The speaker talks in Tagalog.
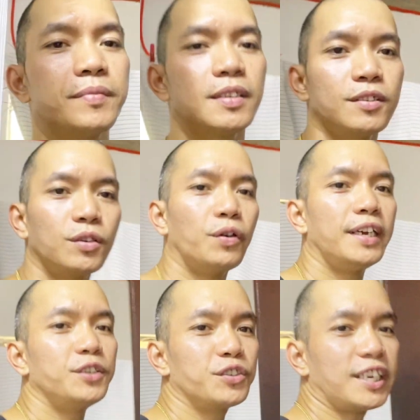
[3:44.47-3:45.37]
So,
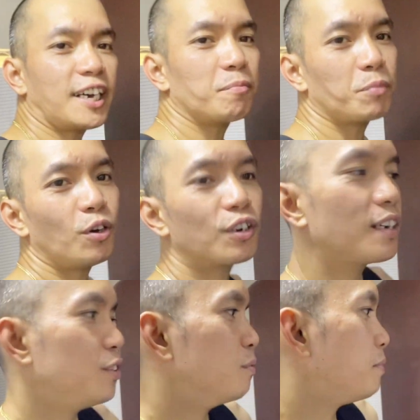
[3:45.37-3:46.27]
ayan yung second floor,
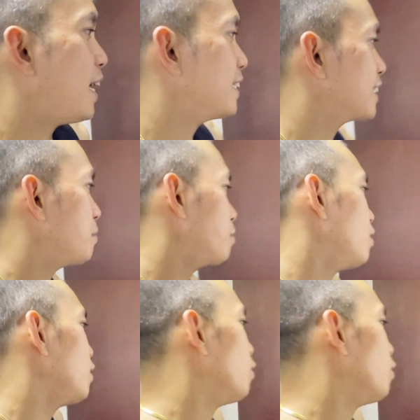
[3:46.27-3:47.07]
yung bahay ni Kabulol.